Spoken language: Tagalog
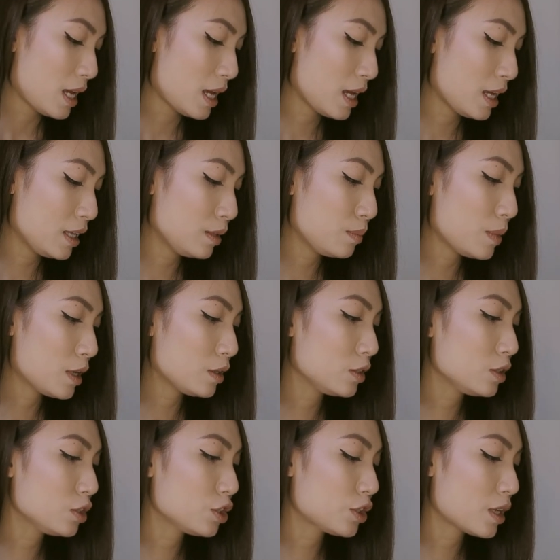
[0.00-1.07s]
And
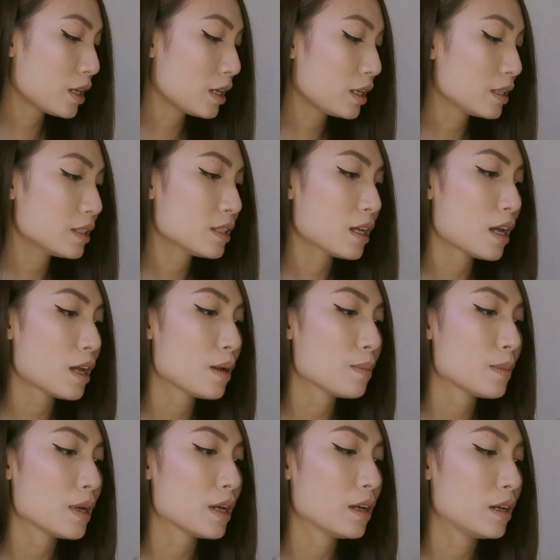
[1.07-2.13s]
meron siyang
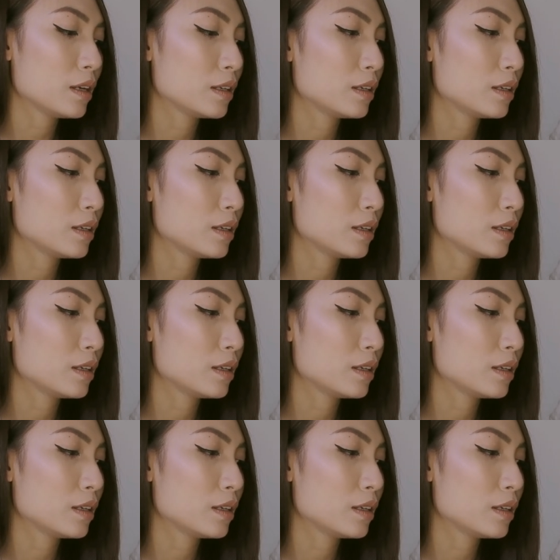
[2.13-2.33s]
kasama